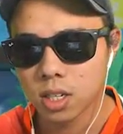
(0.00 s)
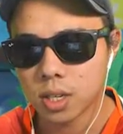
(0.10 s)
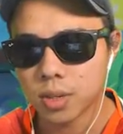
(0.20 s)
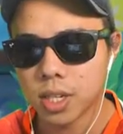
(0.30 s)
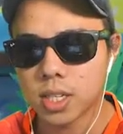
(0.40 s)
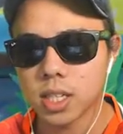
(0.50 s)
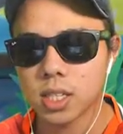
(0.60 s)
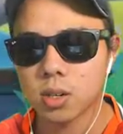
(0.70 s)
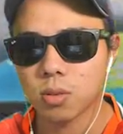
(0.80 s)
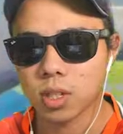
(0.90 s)
でもね入れさせ
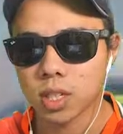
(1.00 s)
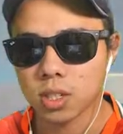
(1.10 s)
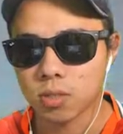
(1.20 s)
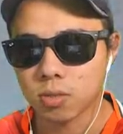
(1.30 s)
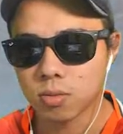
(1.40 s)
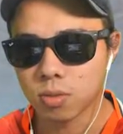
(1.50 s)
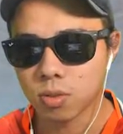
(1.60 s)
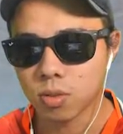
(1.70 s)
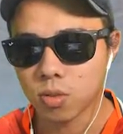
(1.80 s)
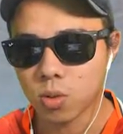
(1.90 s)
ないことが大事よほん
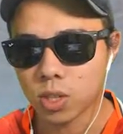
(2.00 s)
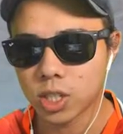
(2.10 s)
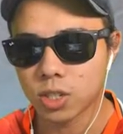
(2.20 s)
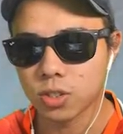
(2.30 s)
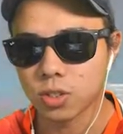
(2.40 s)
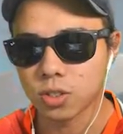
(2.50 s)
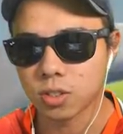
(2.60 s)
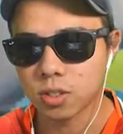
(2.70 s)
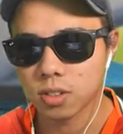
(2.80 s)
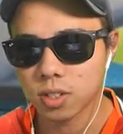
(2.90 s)
とここは死守する
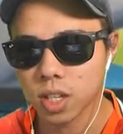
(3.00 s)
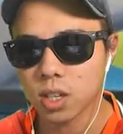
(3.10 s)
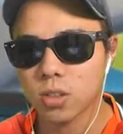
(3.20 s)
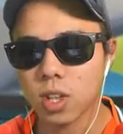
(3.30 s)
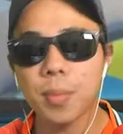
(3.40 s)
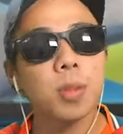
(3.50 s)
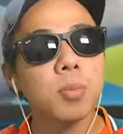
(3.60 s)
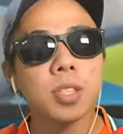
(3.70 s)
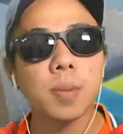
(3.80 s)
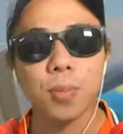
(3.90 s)
何のための
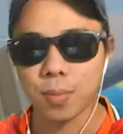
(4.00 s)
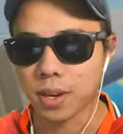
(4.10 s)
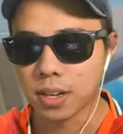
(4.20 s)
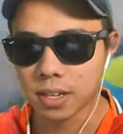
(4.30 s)
水鉄砲今